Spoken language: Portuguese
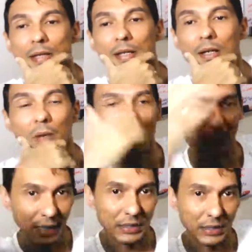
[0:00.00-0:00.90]
É uma
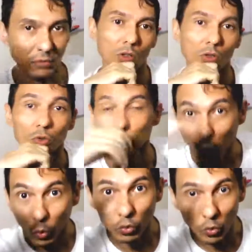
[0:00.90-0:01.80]
revelação.
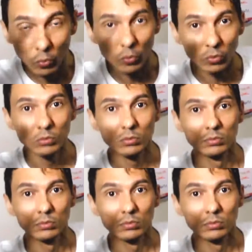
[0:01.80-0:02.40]
Todo mundo